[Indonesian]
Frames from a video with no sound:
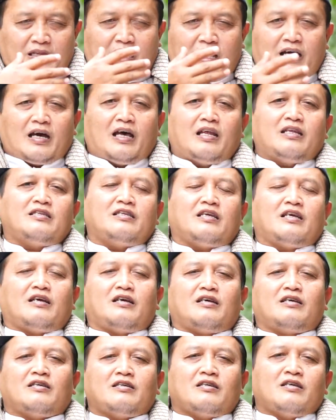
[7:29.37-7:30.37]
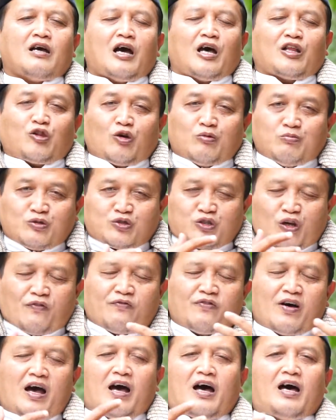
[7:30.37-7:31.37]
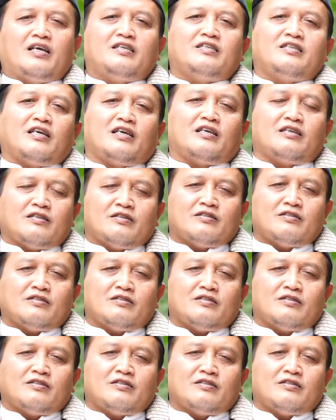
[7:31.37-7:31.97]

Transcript: tangannya atau musofahahnya